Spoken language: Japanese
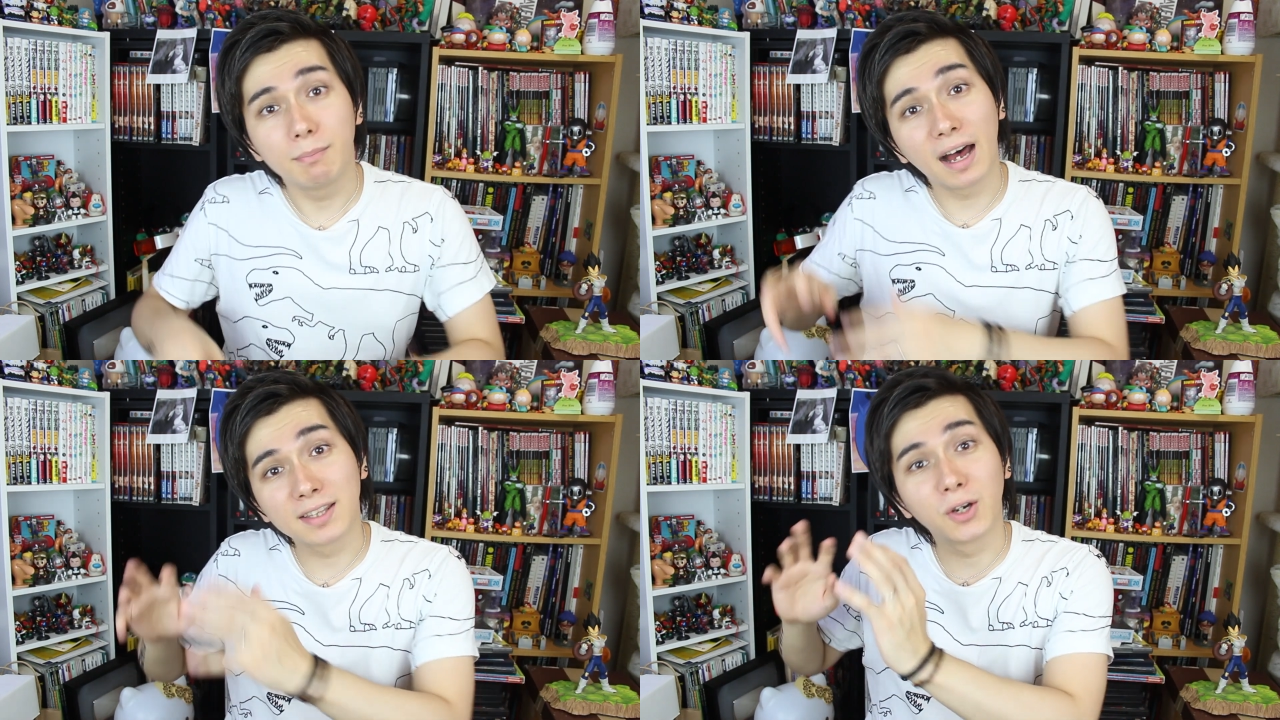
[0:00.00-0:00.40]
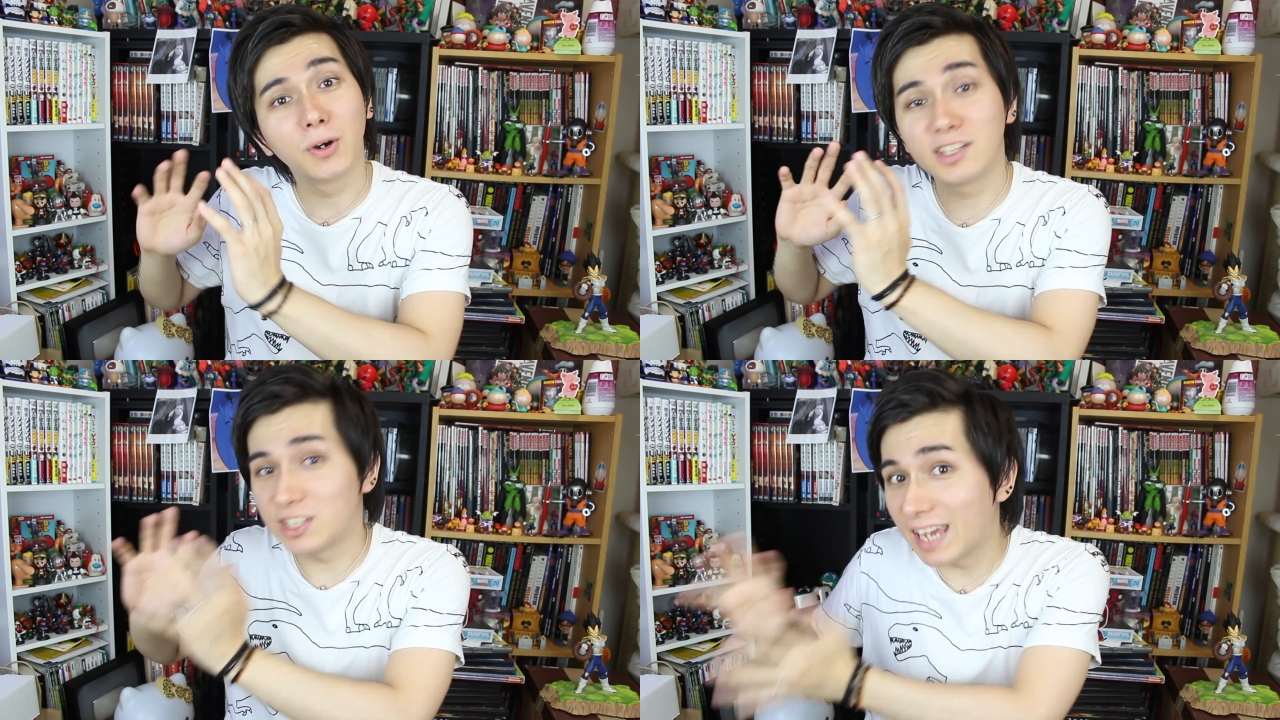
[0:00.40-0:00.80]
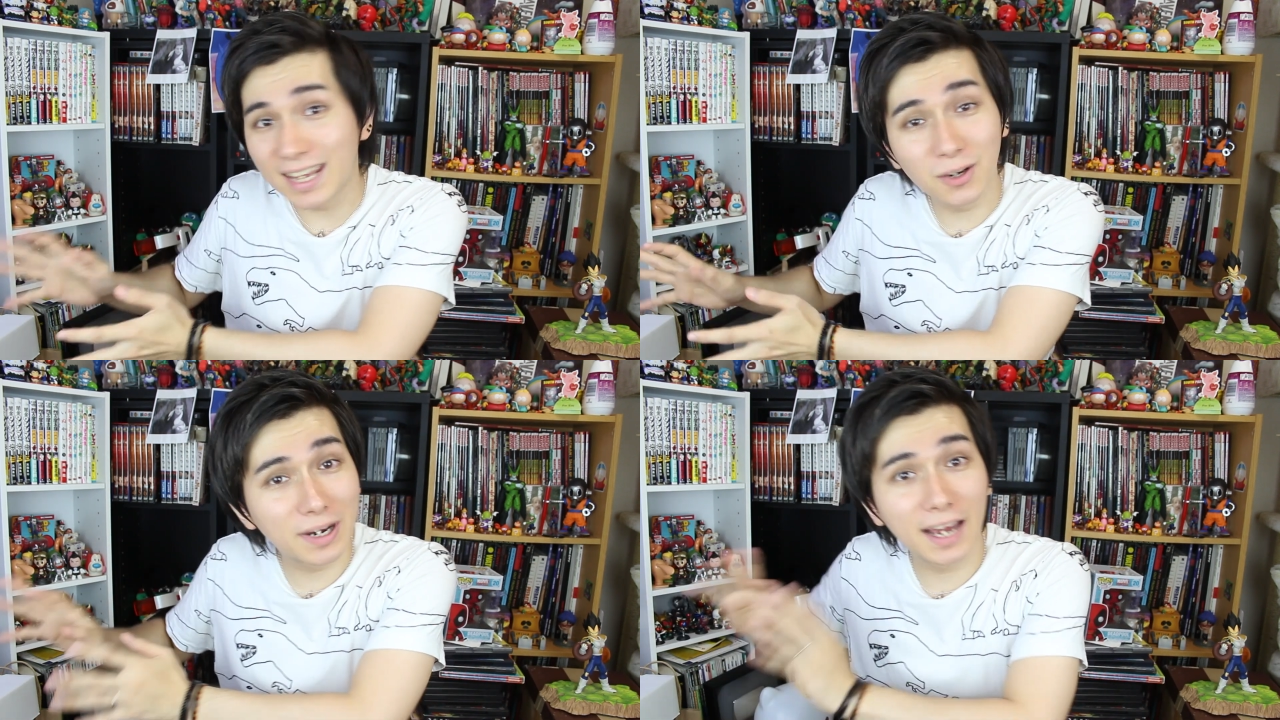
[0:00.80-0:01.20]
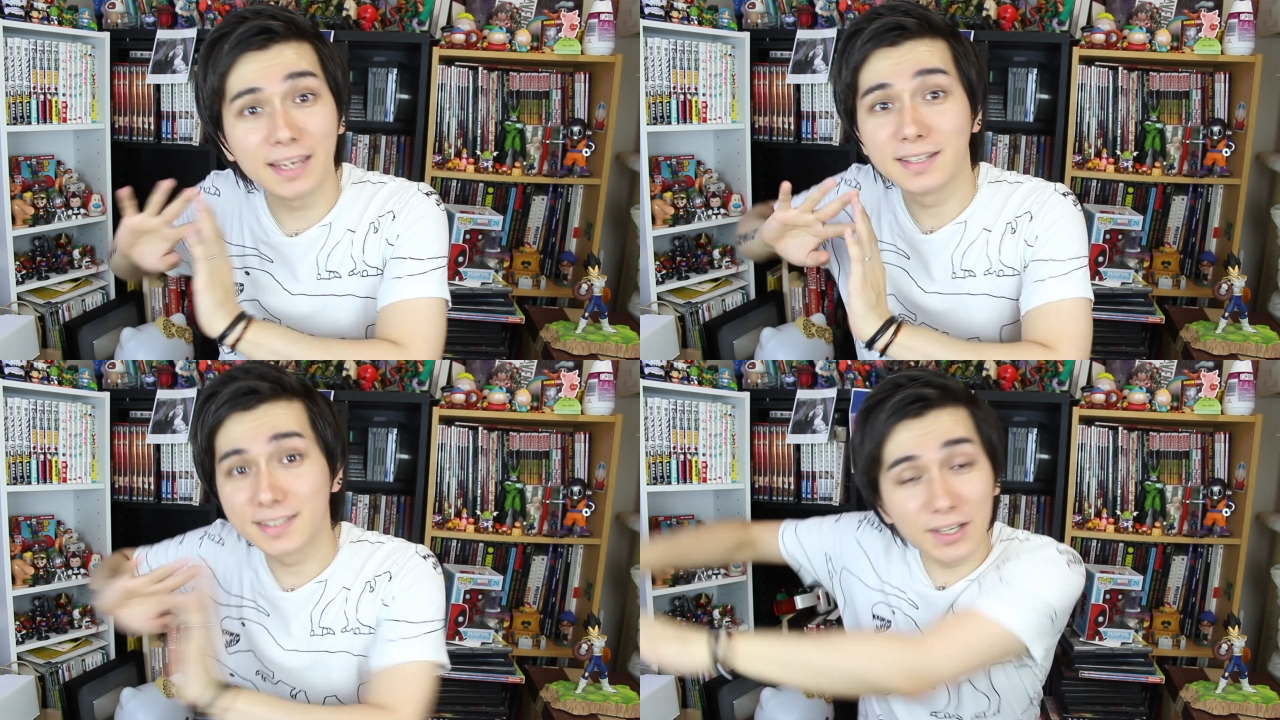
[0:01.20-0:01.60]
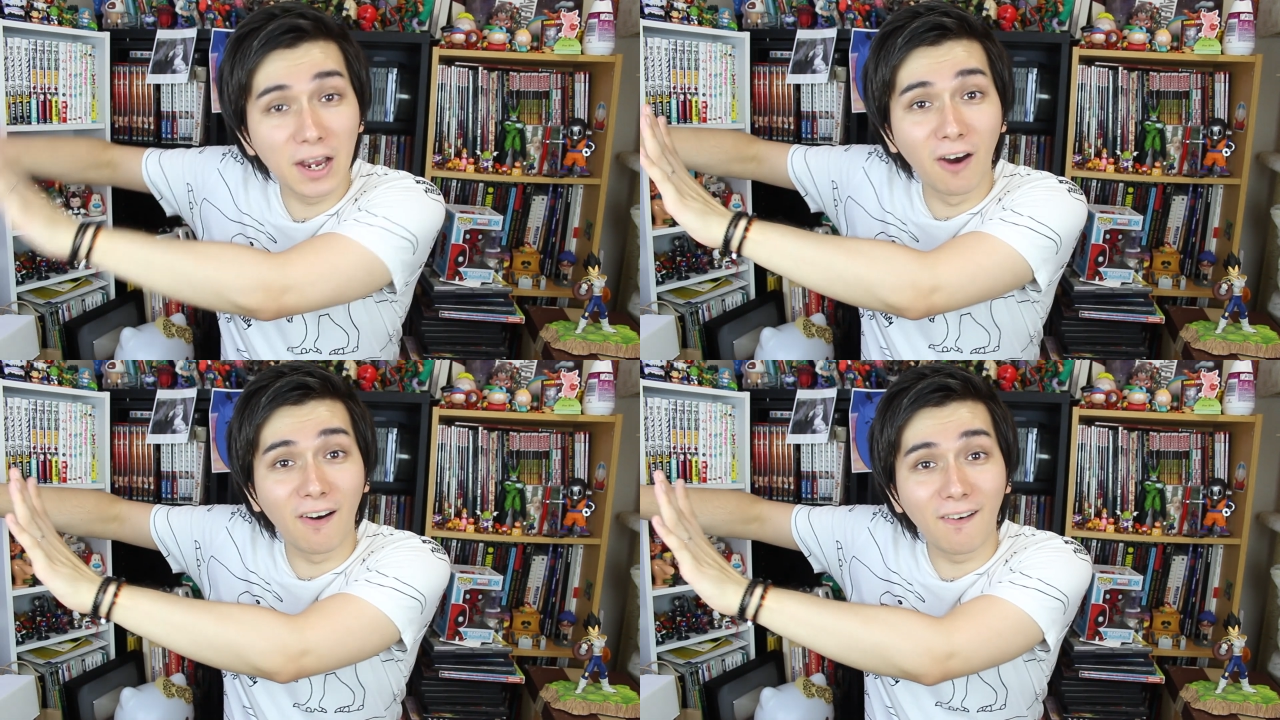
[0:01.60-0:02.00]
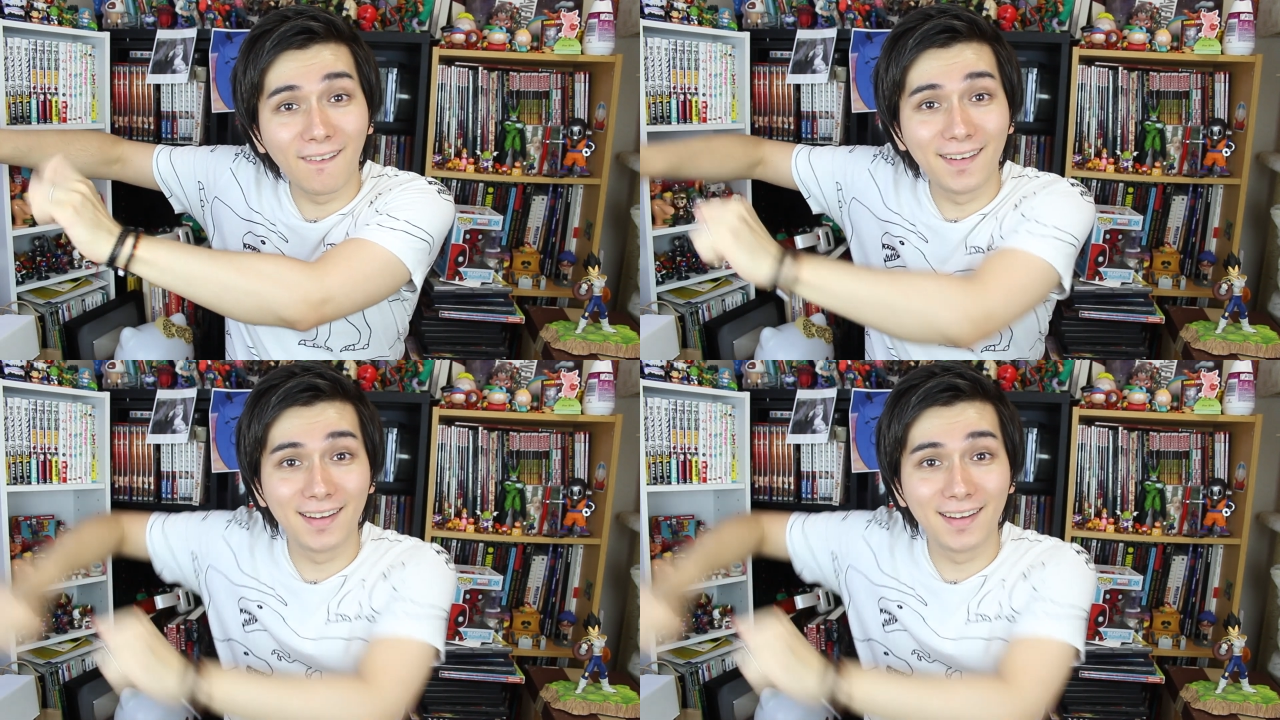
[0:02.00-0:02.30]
バンドエイジ芸能界追放